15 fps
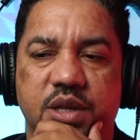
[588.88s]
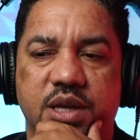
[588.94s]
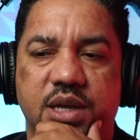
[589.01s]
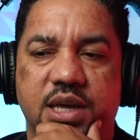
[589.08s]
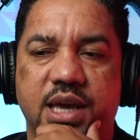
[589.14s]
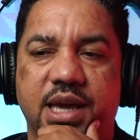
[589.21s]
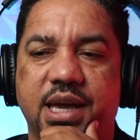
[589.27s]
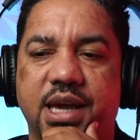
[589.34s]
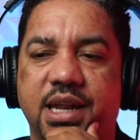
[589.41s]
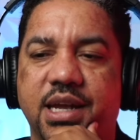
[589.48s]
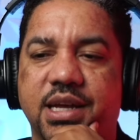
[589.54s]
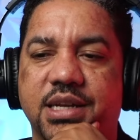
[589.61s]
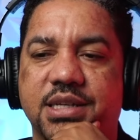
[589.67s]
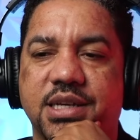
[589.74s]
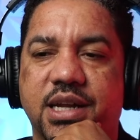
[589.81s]
que quiere
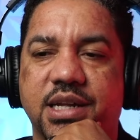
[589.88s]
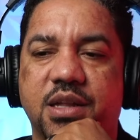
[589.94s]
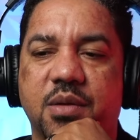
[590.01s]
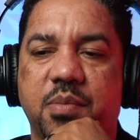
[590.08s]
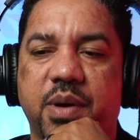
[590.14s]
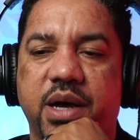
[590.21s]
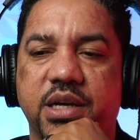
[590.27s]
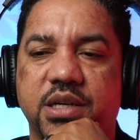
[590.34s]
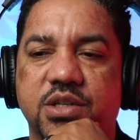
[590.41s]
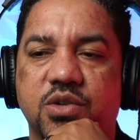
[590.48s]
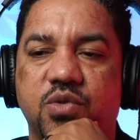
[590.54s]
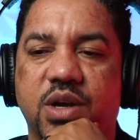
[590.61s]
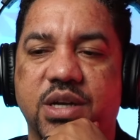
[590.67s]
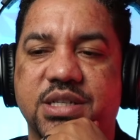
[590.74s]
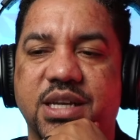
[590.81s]
ingresar a este país
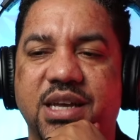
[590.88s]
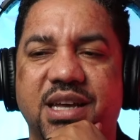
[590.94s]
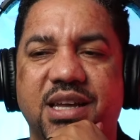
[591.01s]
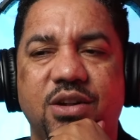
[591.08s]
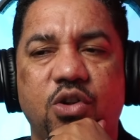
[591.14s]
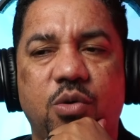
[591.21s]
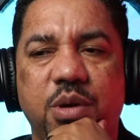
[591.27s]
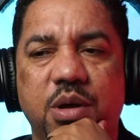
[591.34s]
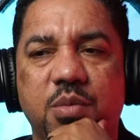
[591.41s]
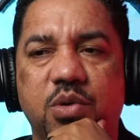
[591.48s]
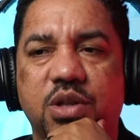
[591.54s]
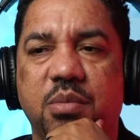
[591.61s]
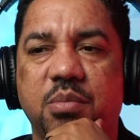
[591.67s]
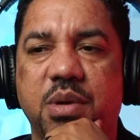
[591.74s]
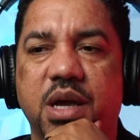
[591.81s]
no hace lo mismo
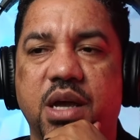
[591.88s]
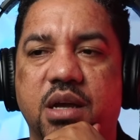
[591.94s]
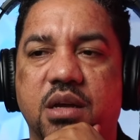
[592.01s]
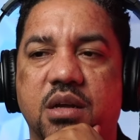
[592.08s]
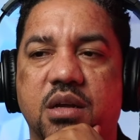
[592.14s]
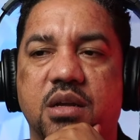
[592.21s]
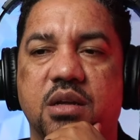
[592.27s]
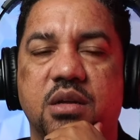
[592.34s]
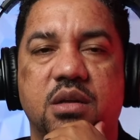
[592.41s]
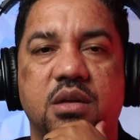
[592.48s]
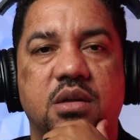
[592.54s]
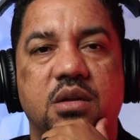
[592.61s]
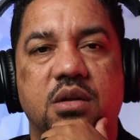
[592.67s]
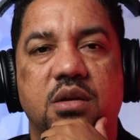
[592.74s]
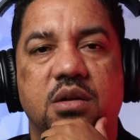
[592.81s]
también?
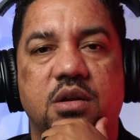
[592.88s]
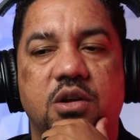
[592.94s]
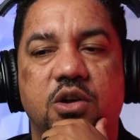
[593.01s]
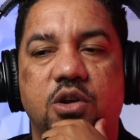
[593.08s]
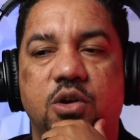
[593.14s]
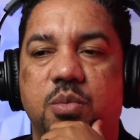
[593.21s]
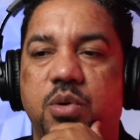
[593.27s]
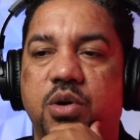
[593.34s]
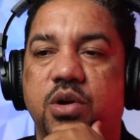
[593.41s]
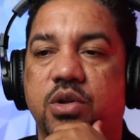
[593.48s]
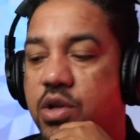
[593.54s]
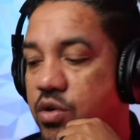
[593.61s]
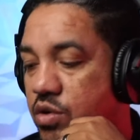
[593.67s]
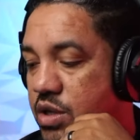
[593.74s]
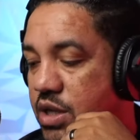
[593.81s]
¿Por qué usted
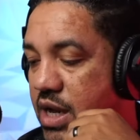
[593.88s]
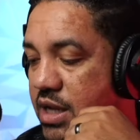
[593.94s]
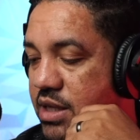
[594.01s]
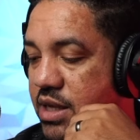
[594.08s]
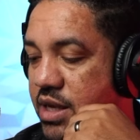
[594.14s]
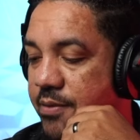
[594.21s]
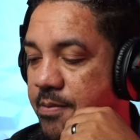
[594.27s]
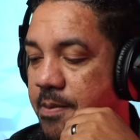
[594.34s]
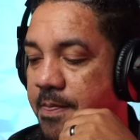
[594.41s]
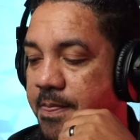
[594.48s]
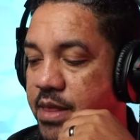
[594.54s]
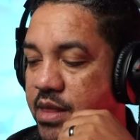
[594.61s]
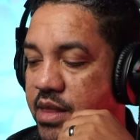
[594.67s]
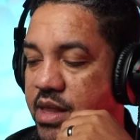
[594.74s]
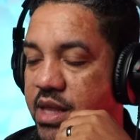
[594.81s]
no trata
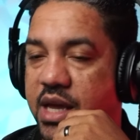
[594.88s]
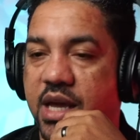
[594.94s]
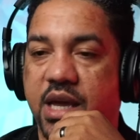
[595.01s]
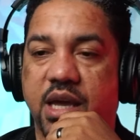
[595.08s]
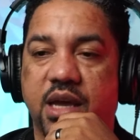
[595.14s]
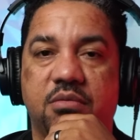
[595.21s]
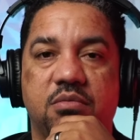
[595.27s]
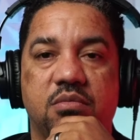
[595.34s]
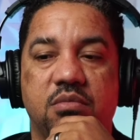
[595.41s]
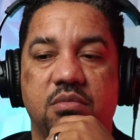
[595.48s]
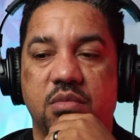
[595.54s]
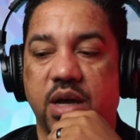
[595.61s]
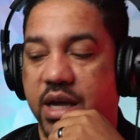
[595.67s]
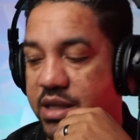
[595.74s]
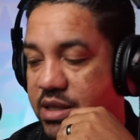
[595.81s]
de
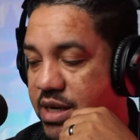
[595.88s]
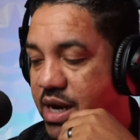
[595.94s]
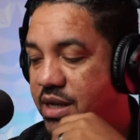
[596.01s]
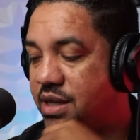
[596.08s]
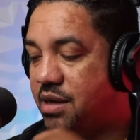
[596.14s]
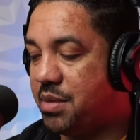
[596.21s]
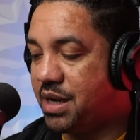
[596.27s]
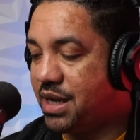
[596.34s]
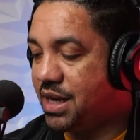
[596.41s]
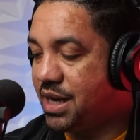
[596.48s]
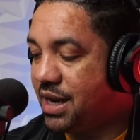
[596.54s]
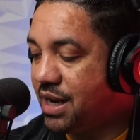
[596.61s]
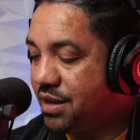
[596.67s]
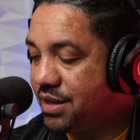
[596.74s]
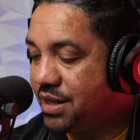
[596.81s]
entrar de manera,
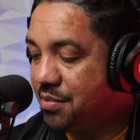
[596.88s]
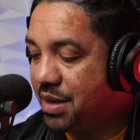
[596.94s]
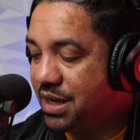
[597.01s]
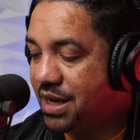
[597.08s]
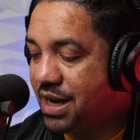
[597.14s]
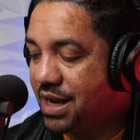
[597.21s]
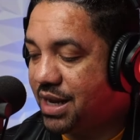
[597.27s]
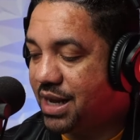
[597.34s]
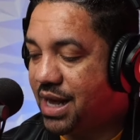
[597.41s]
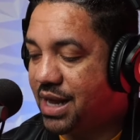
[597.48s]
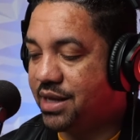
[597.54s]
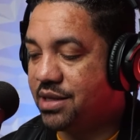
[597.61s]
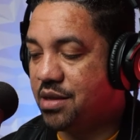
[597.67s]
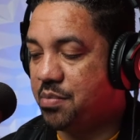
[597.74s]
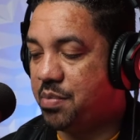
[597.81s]
de manera legal a
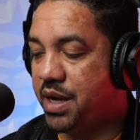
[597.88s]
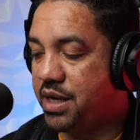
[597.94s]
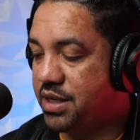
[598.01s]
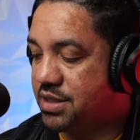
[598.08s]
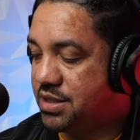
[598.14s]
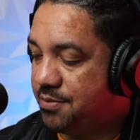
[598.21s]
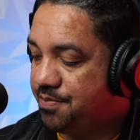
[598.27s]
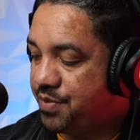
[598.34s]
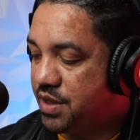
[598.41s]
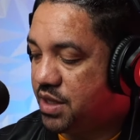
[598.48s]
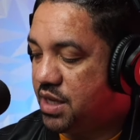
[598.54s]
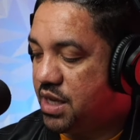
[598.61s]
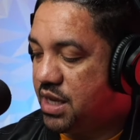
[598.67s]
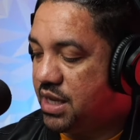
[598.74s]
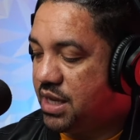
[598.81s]
este país?
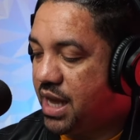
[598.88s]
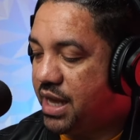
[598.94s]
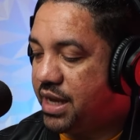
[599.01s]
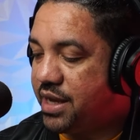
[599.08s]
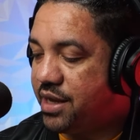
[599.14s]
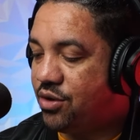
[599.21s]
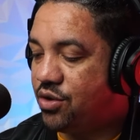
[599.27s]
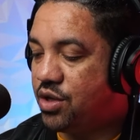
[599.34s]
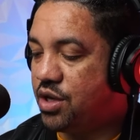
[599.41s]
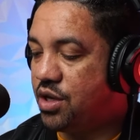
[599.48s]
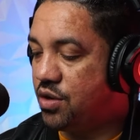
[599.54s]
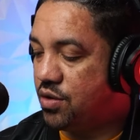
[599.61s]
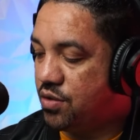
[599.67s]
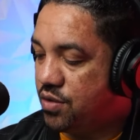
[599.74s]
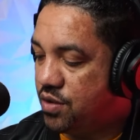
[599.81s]
Y ahí es que yo digo